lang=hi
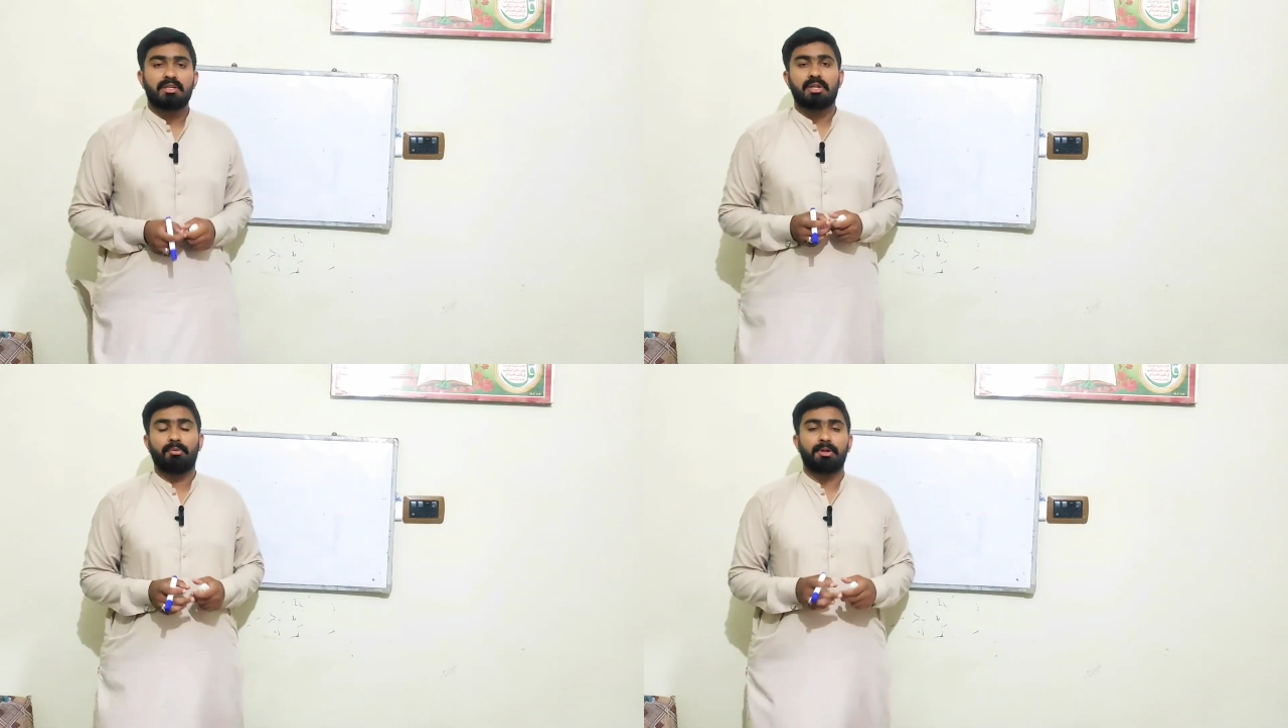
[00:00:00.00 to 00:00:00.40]

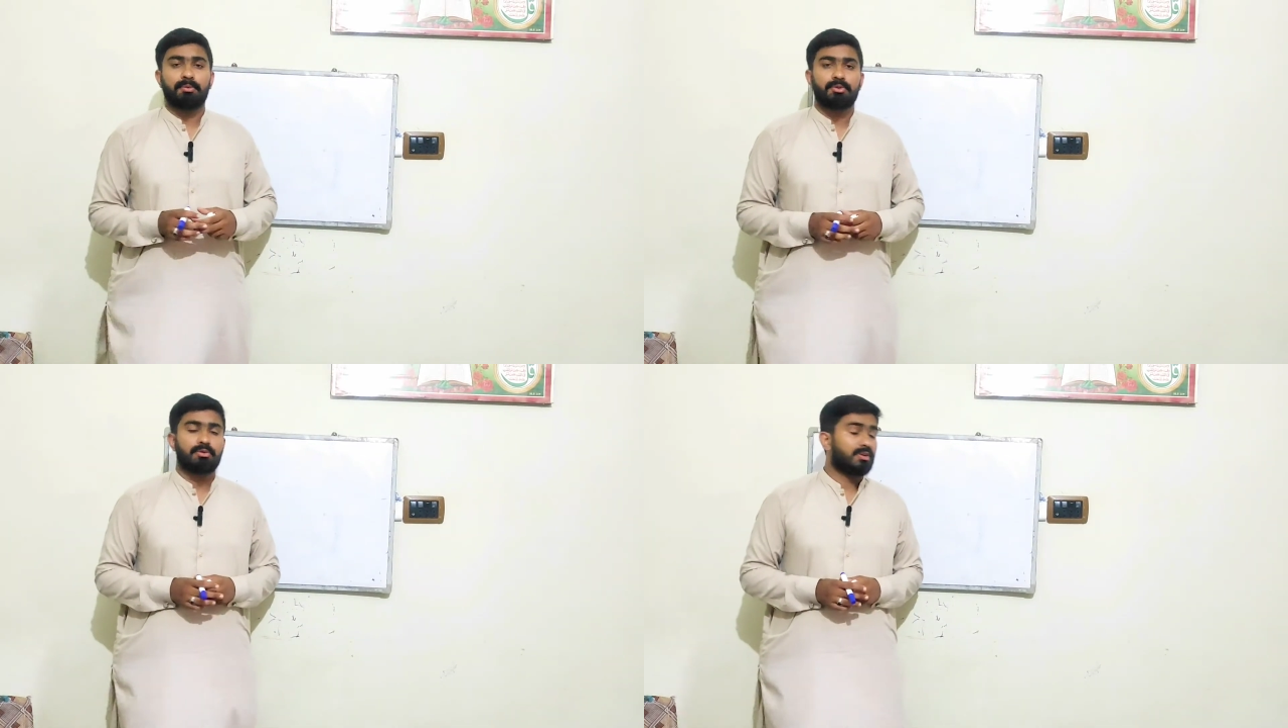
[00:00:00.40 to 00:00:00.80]

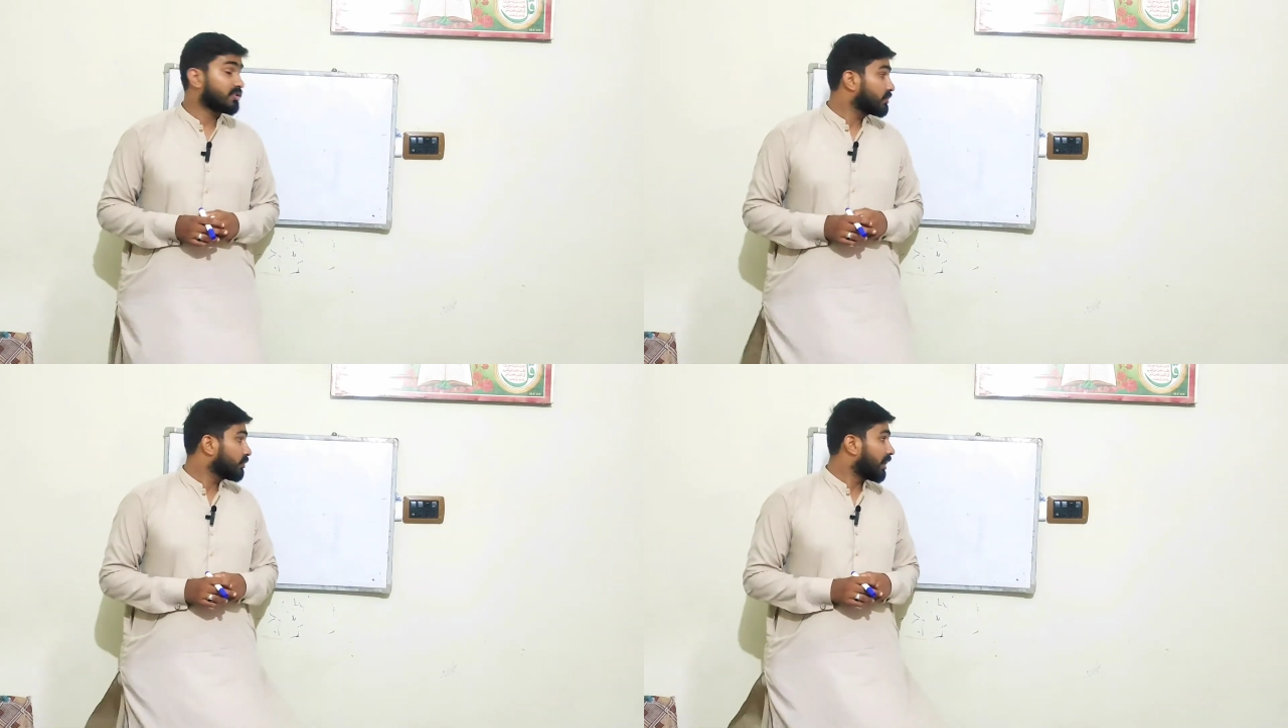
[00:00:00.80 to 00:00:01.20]
असलम
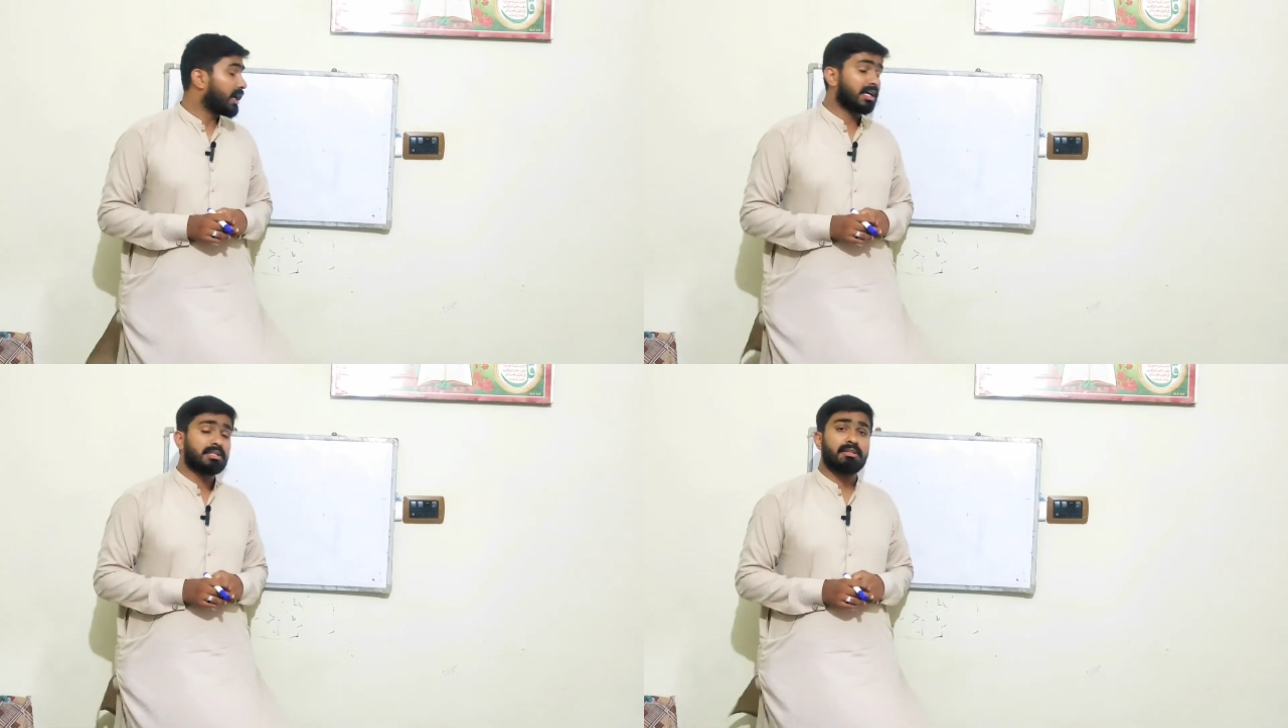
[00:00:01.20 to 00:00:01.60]
स्टूडेंट्स तो
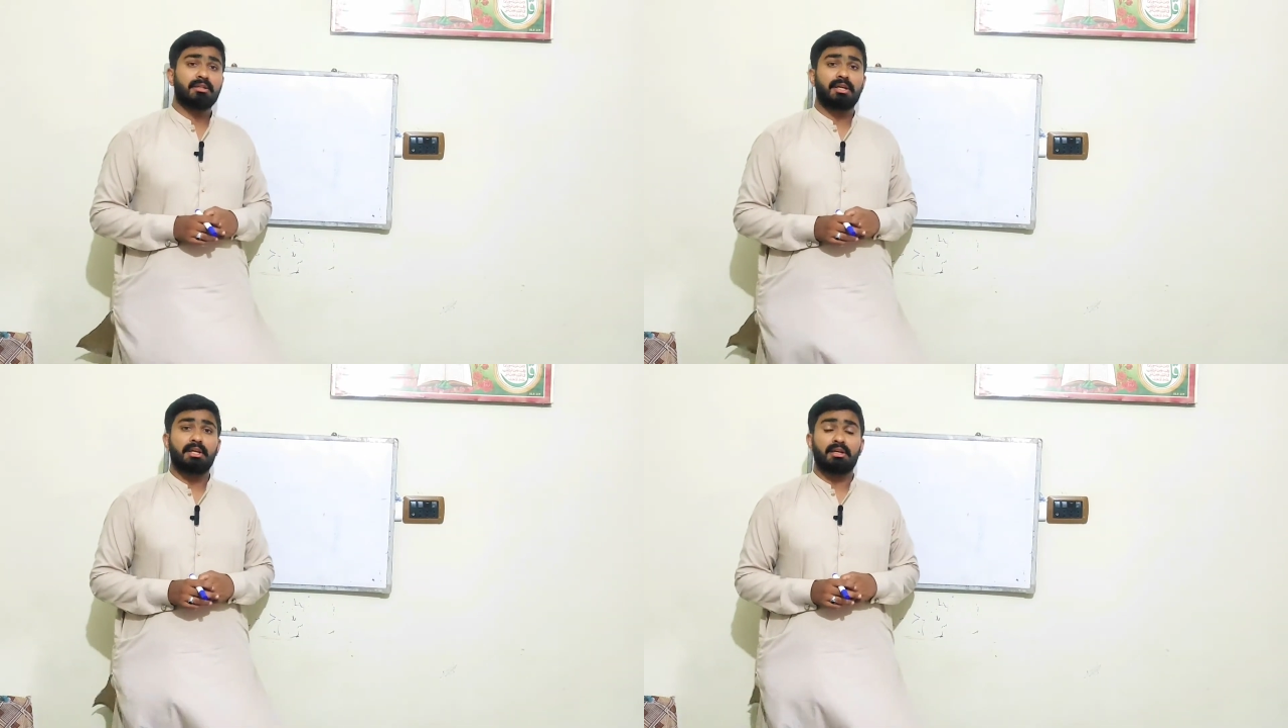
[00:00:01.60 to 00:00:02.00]
आज
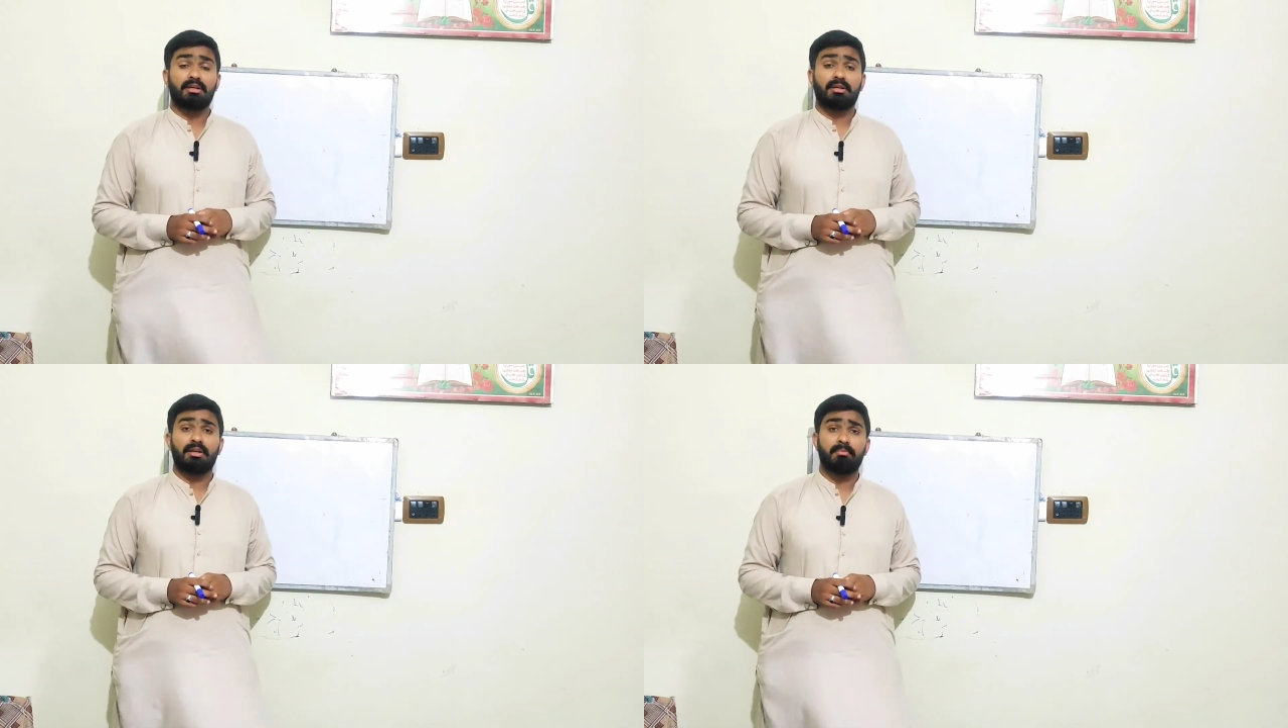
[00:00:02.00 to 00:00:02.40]

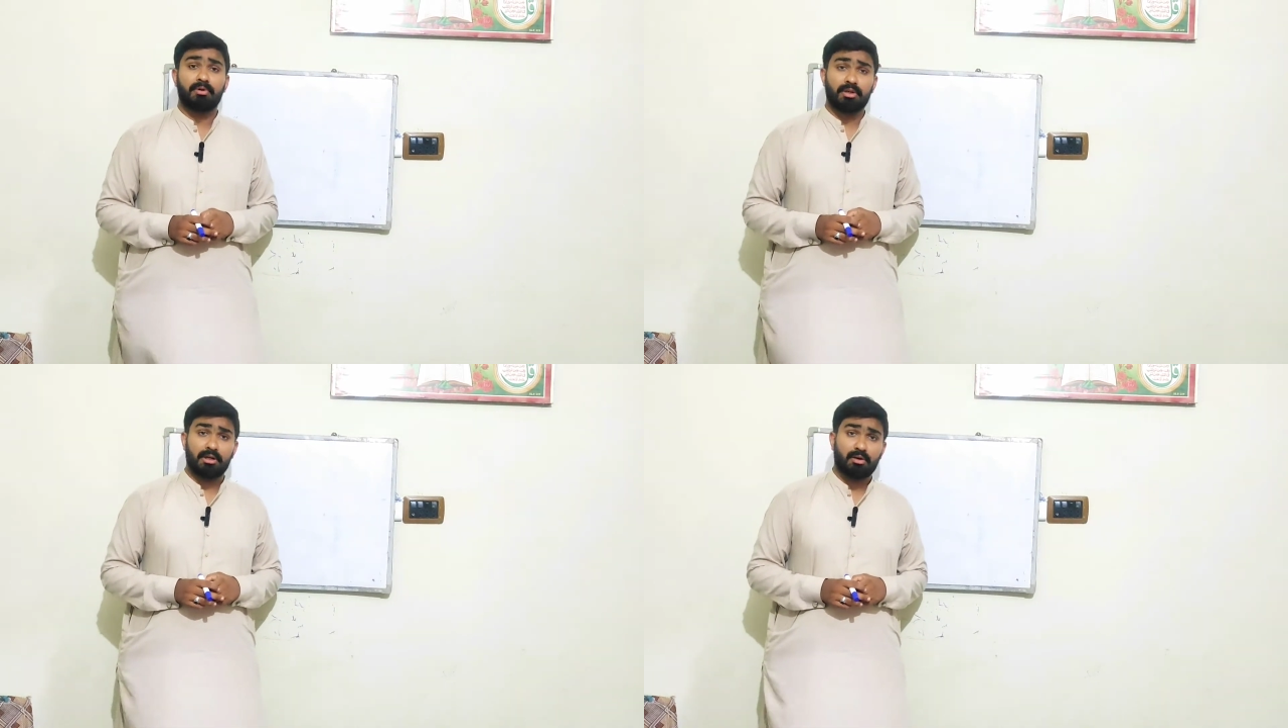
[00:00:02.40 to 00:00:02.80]
एक
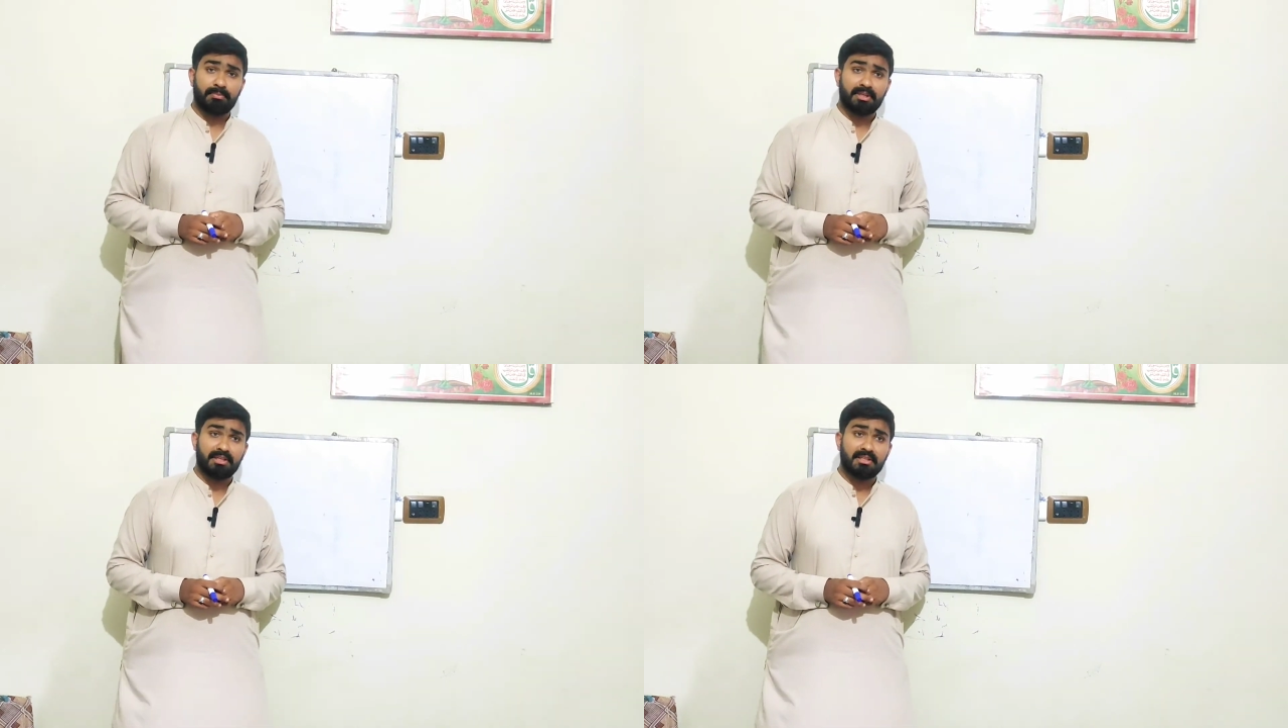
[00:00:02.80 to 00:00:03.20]
इम्पॉर्टेंट uh,
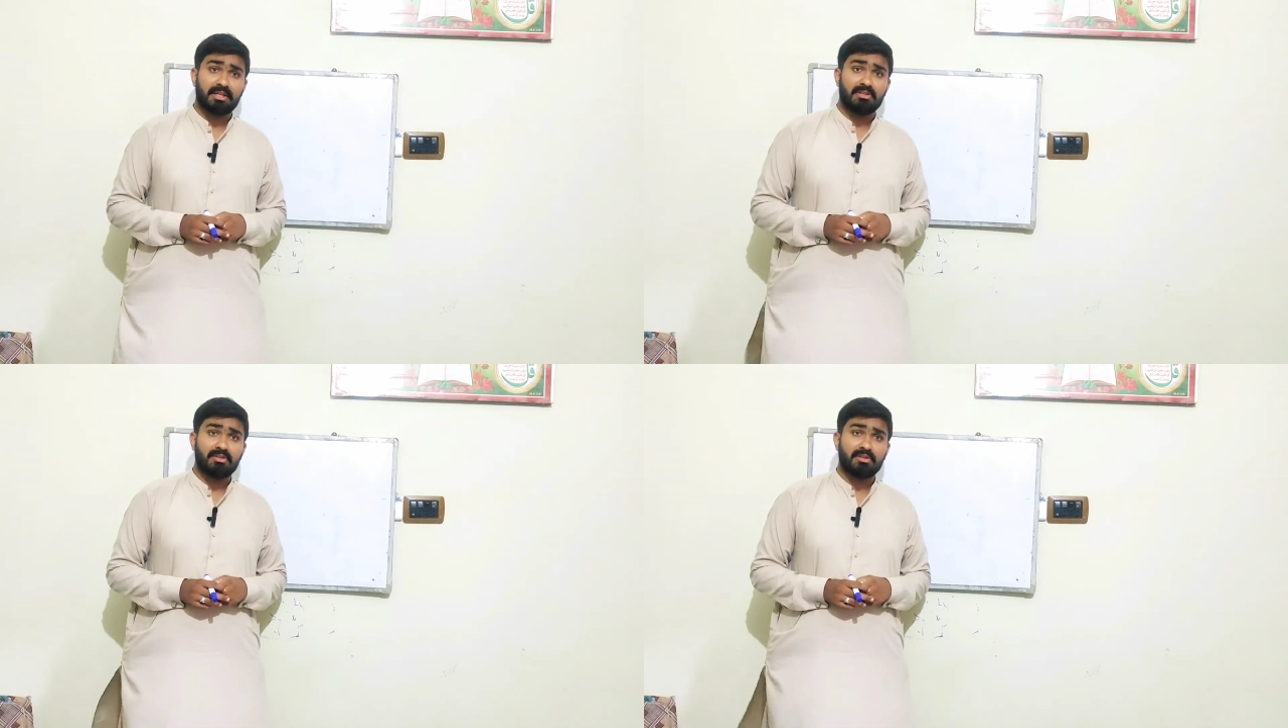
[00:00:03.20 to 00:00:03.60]
टॉपिक के
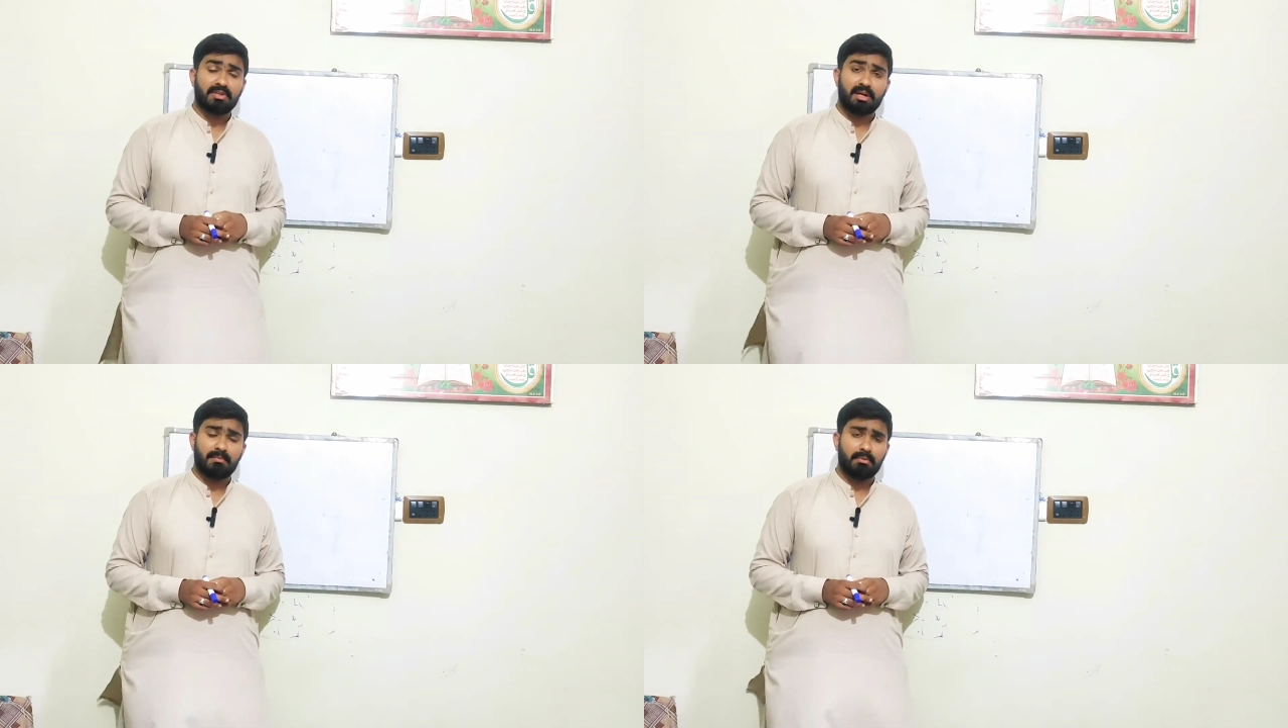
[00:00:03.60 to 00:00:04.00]
साथ जो
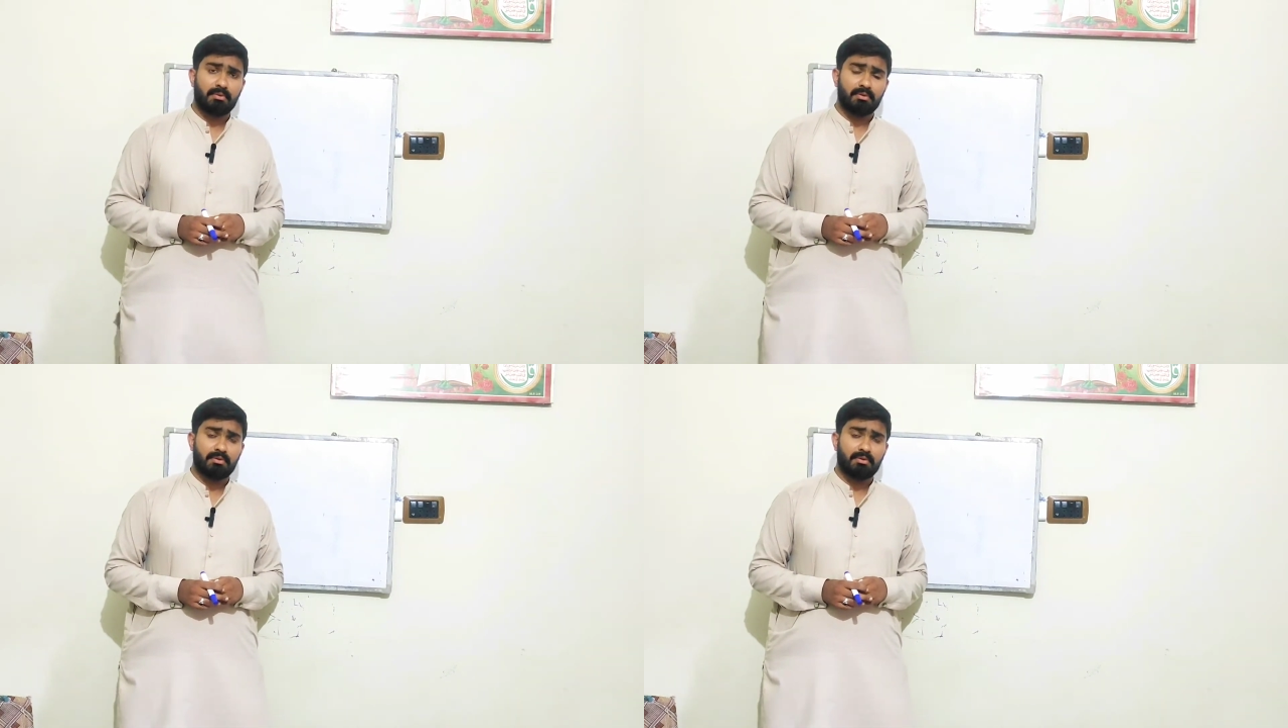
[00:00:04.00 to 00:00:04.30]
अक्सर आप